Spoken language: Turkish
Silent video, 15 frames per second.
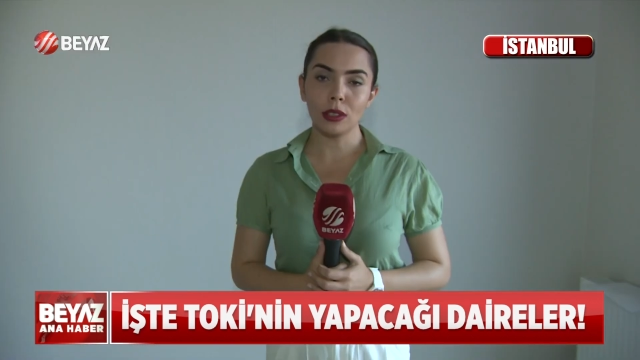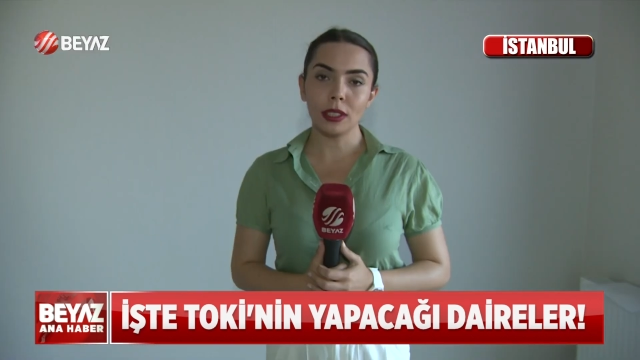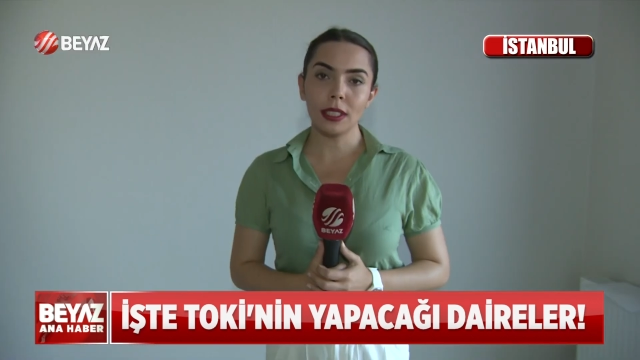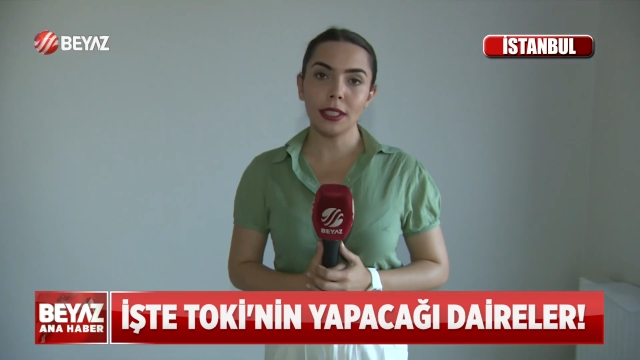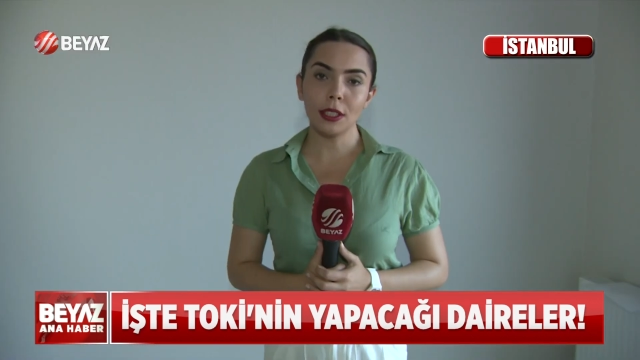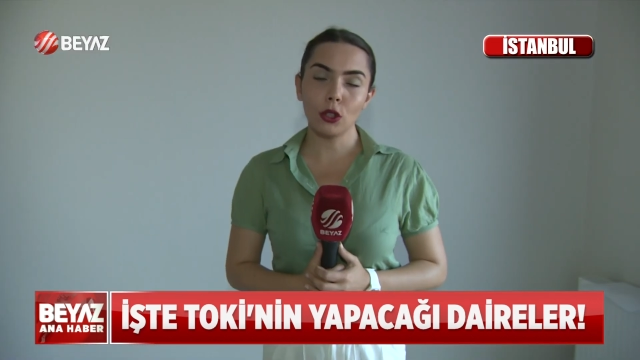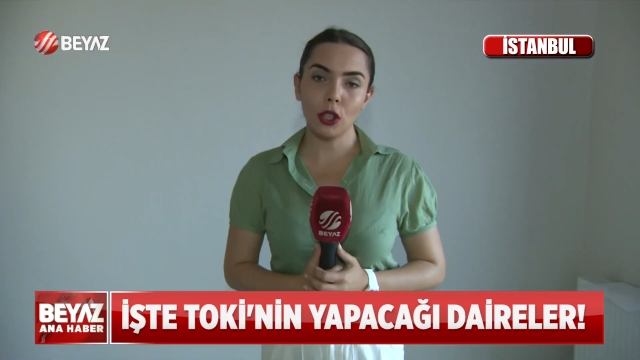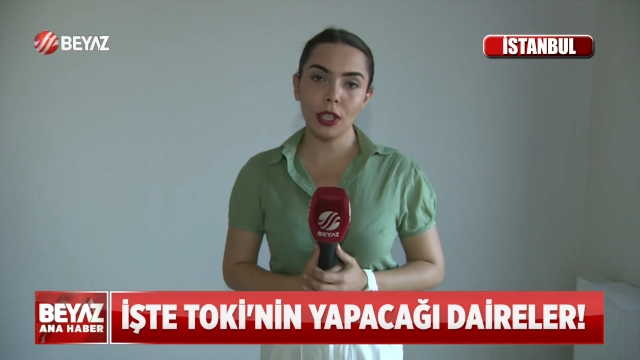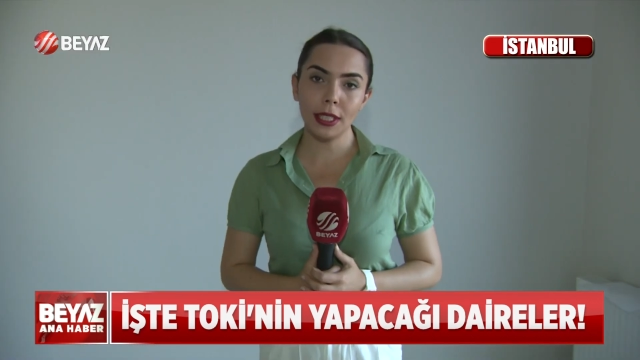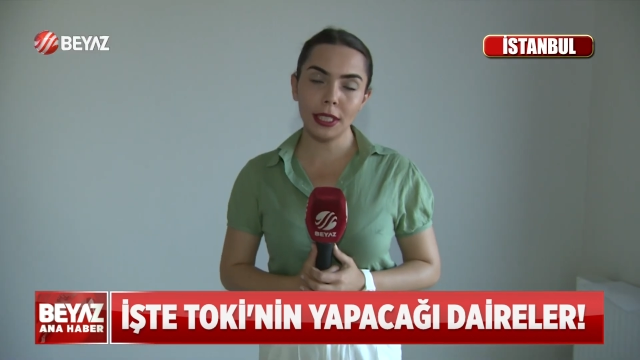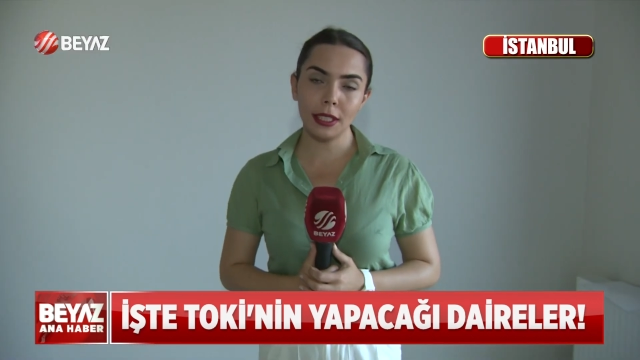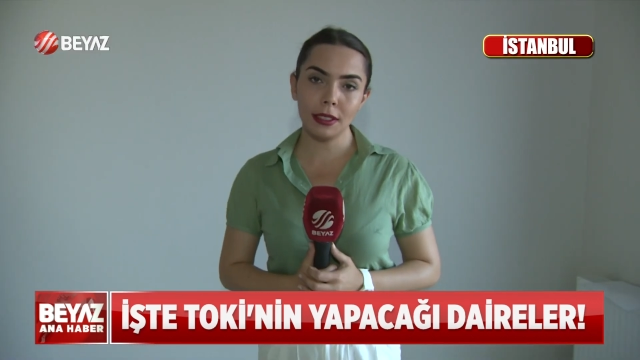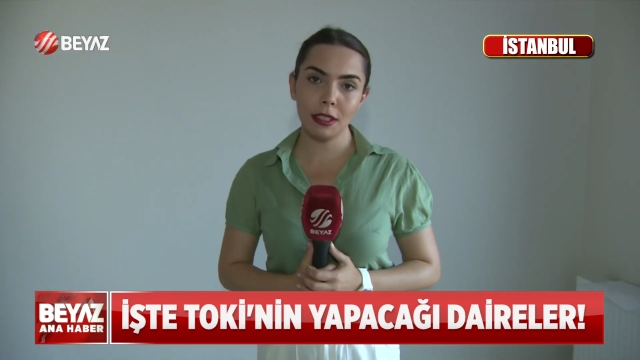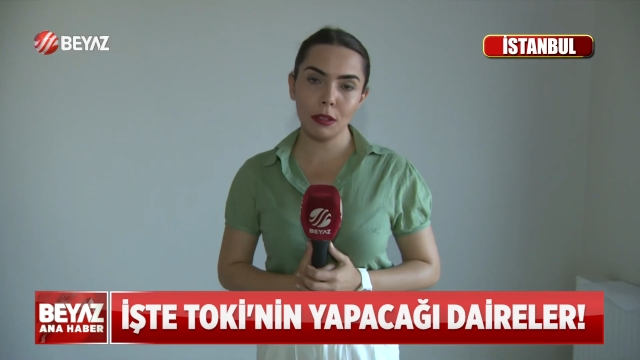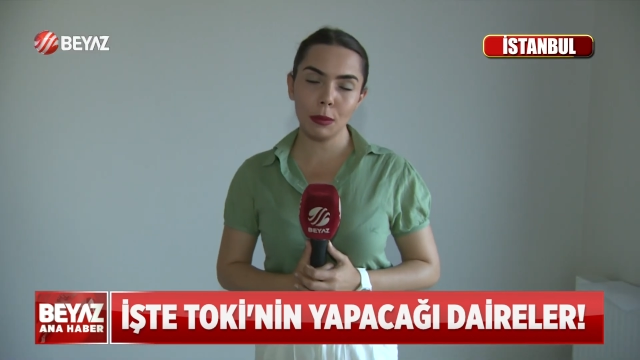Odadan içeri
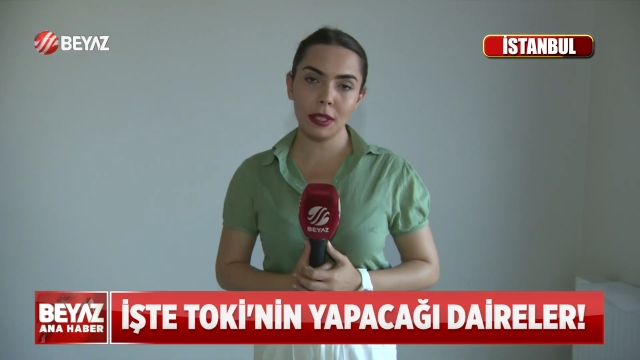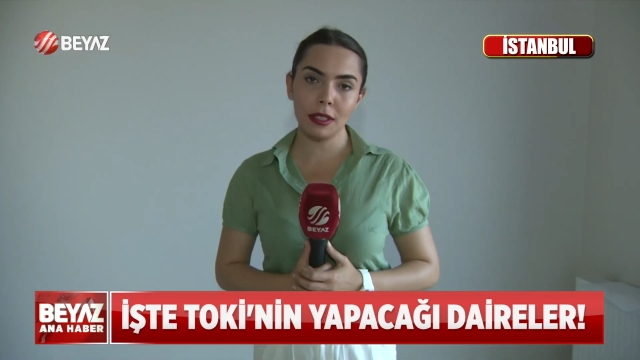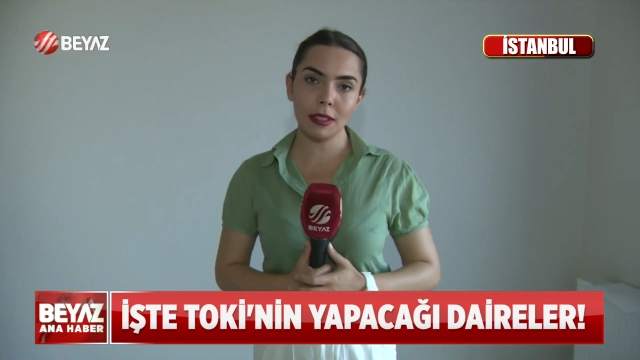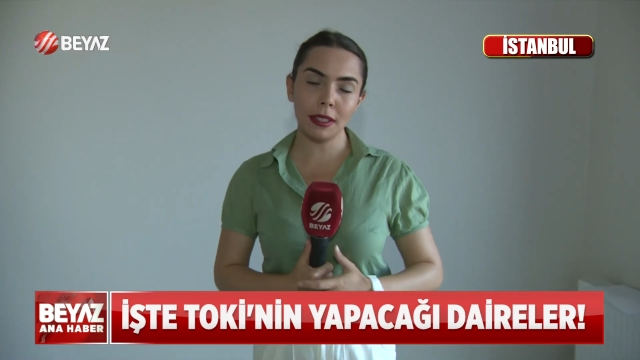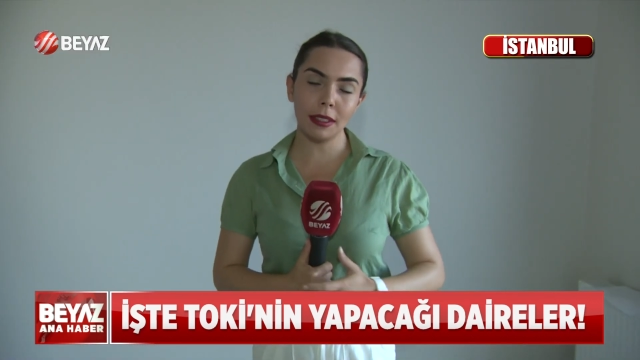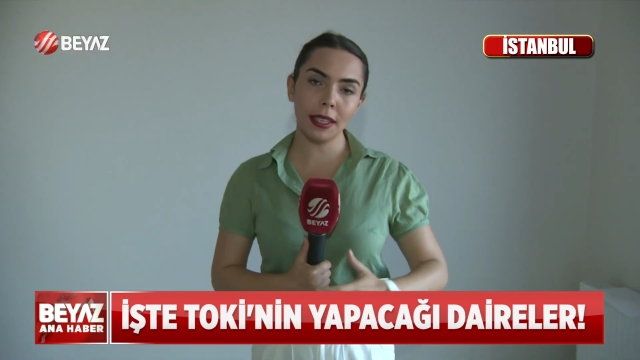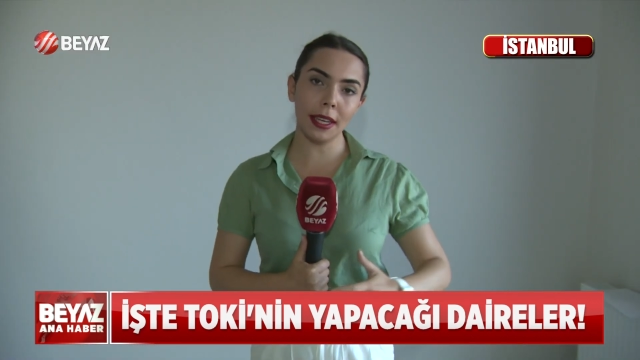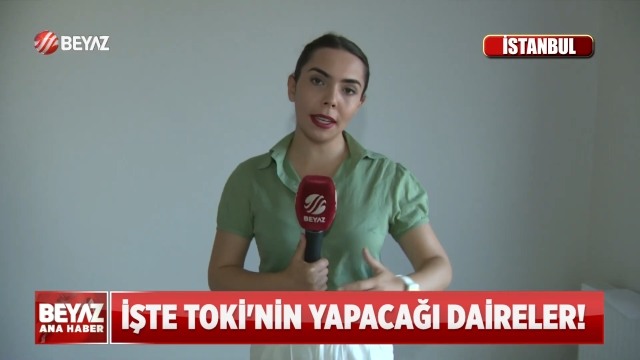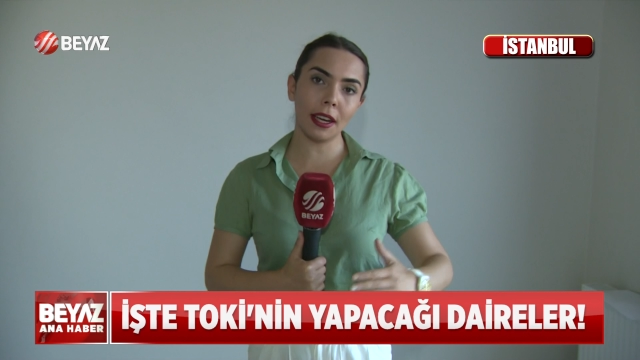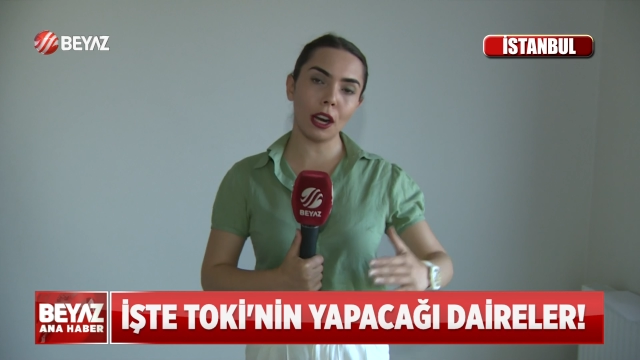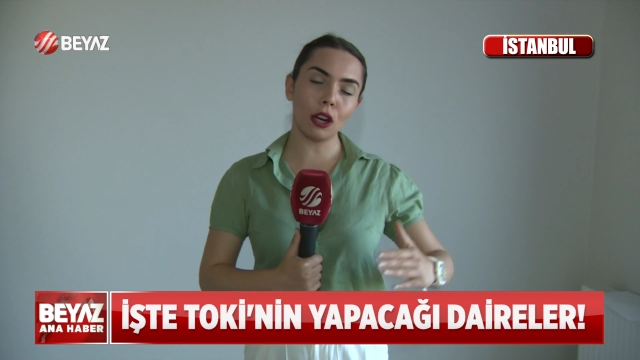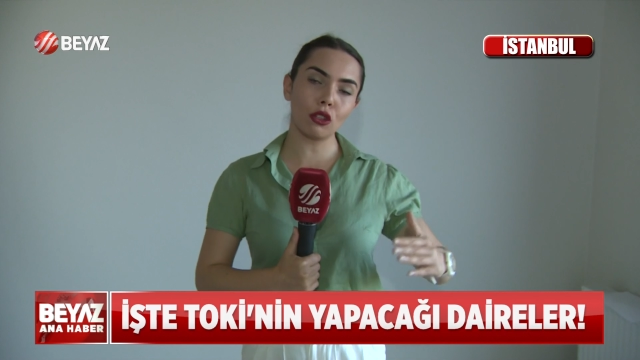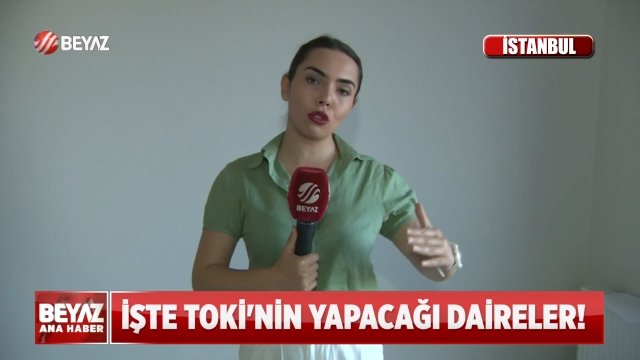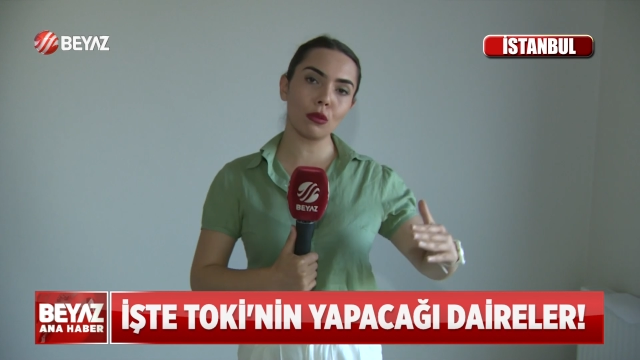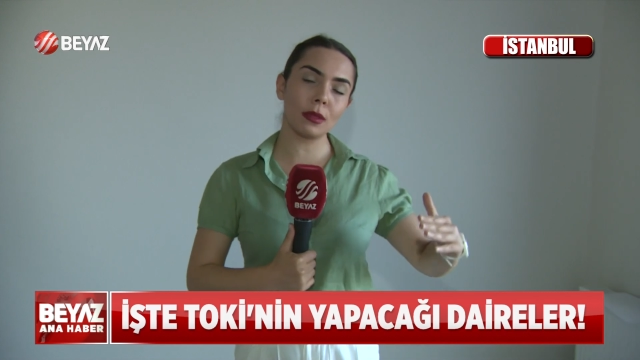girdiğimizde direkt
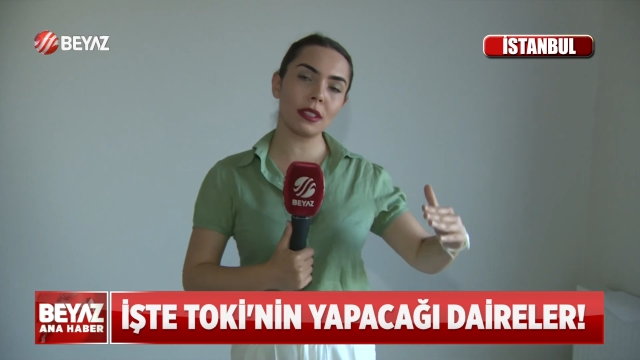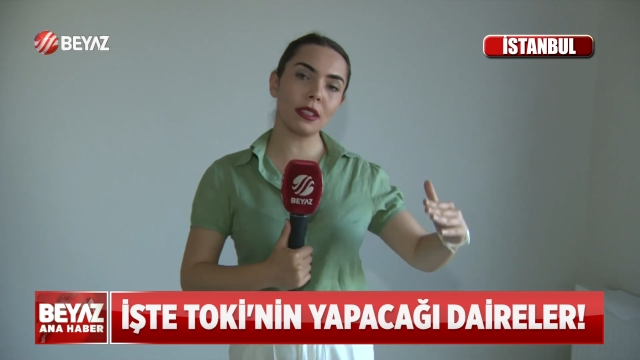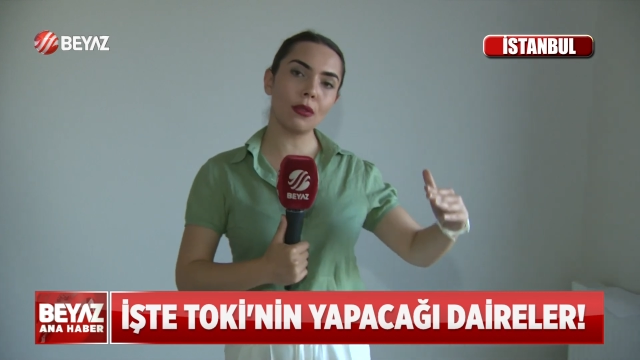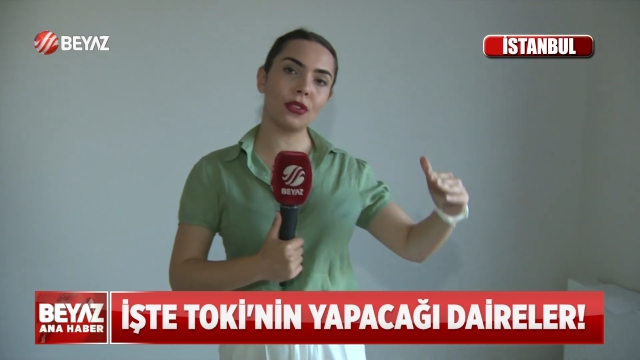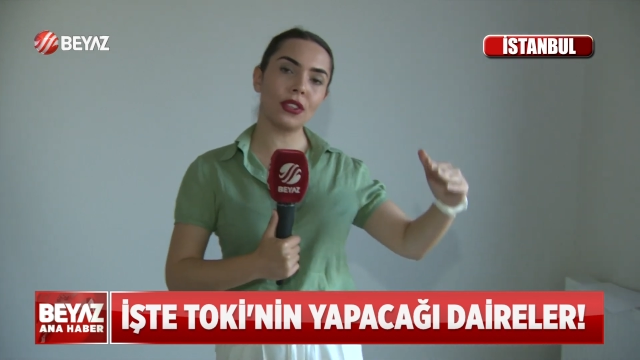karşımızda